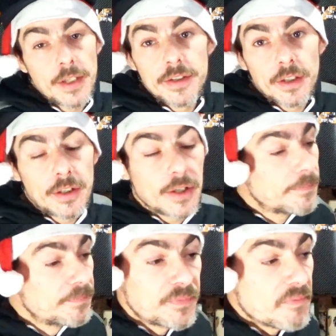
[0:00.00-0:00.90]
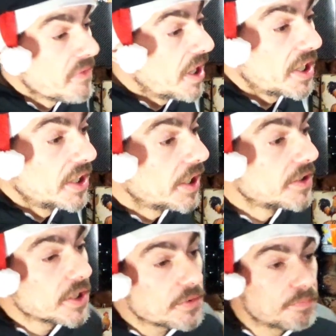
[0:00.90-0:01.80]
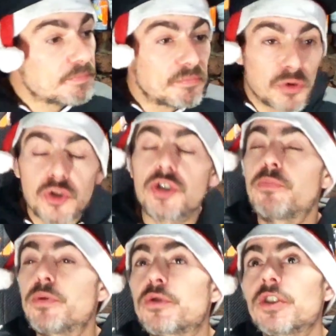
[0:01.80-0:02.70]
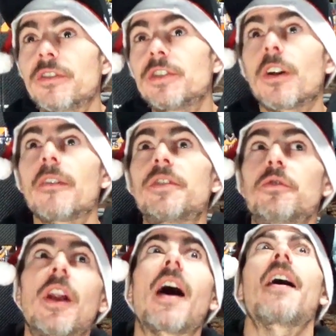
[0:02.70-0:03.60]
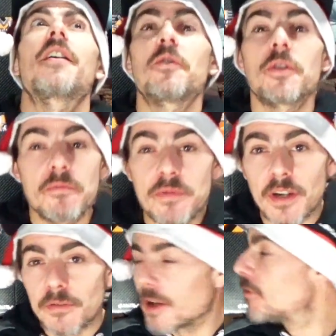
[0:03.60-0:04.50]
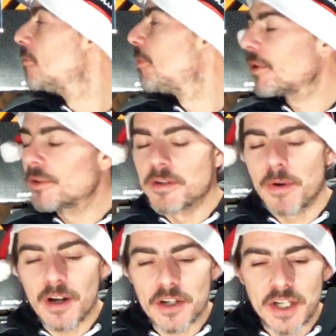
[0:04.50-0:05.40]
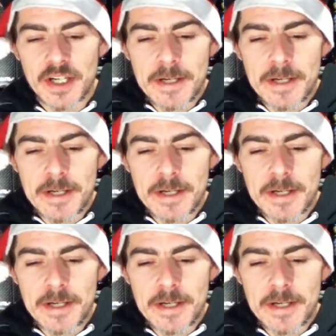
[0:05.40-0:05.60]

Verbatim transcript: à dire les gars. Rien à dire. Je, sais plus ce que j'avais dit dans la vidéo là, un an et demi, hein, voilà, du pack de démarrage.